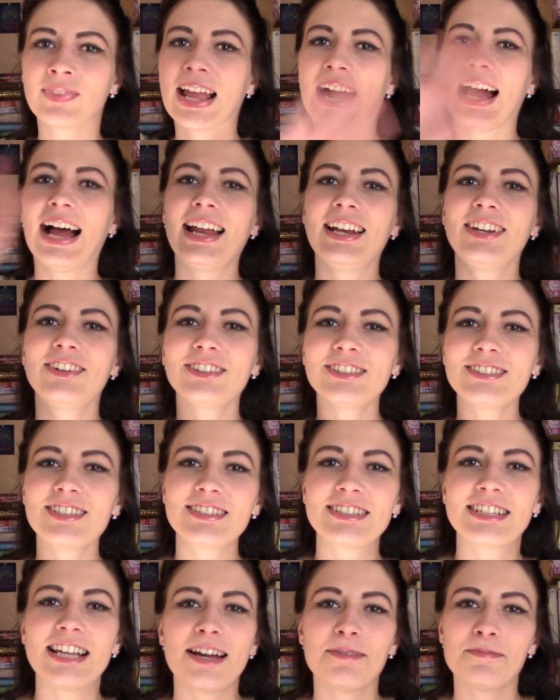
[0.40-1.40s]
Hallo
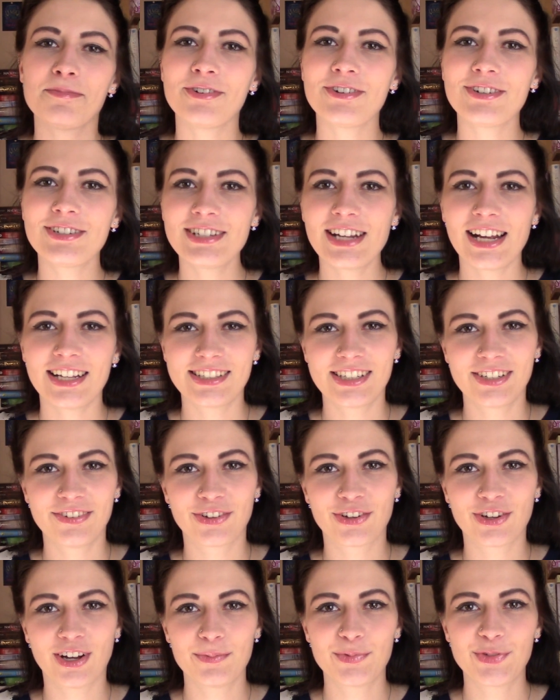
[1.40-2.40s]
zusammen und herzlich
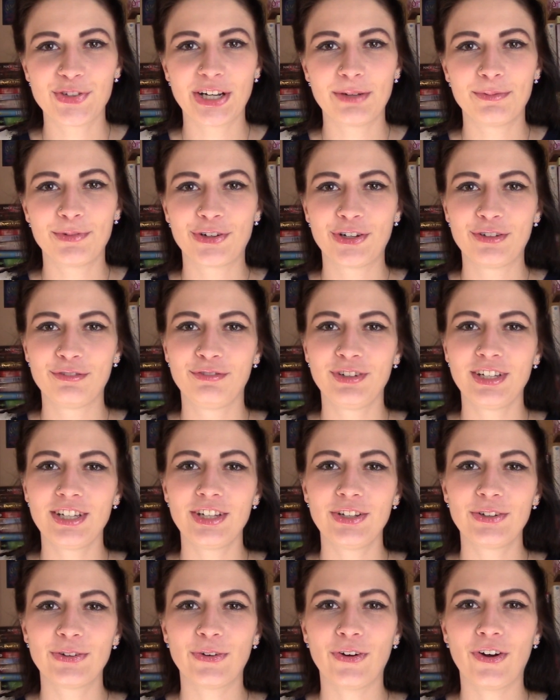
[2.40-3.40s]
willkommen zu einem neuen
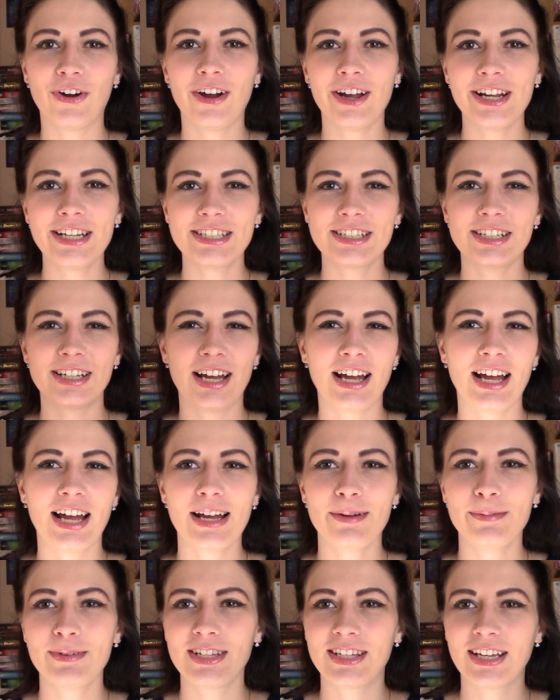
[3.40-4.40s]
Video. Heute
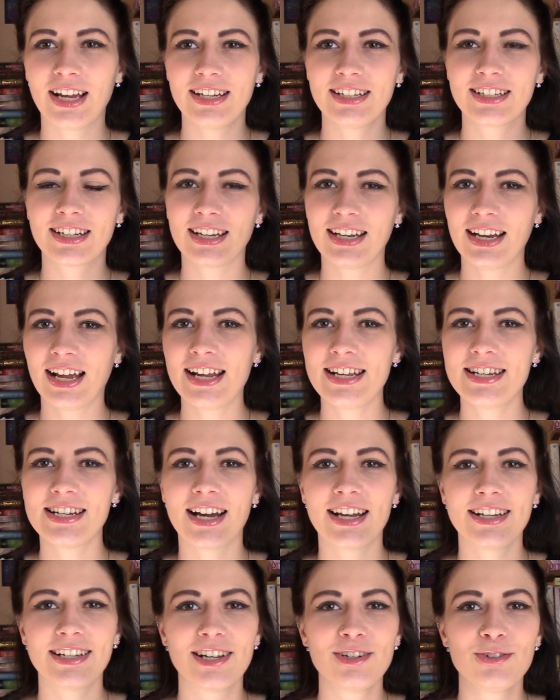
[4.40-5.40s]
habe ich eine
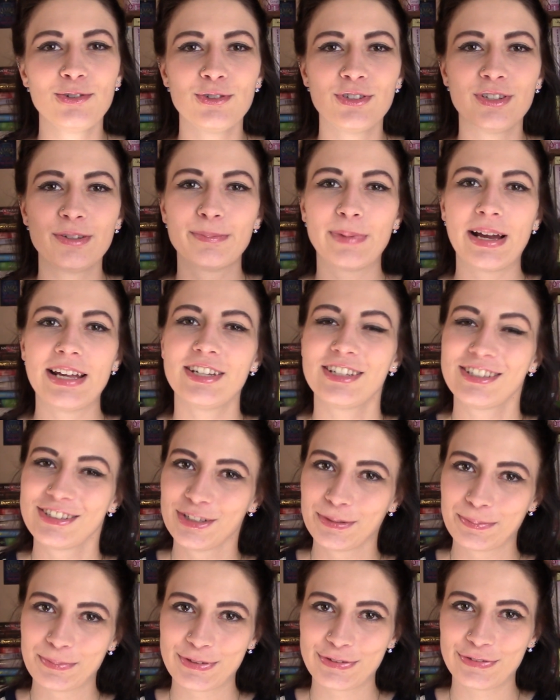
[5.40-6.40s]
kleine Analyse meines
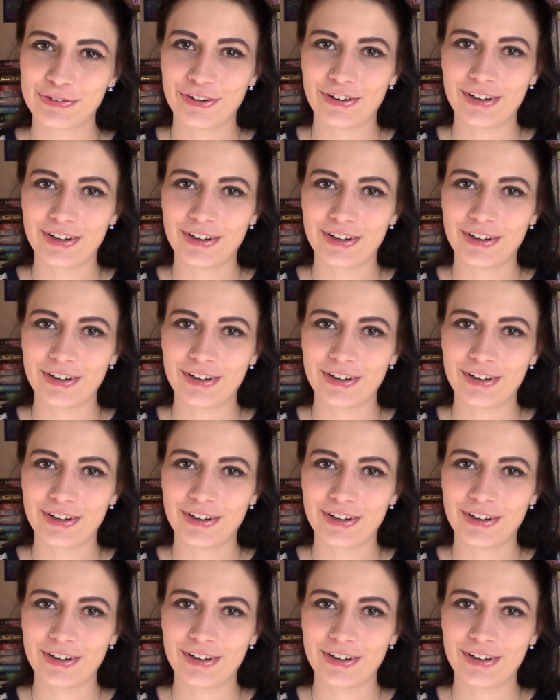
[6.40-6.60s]
Subs für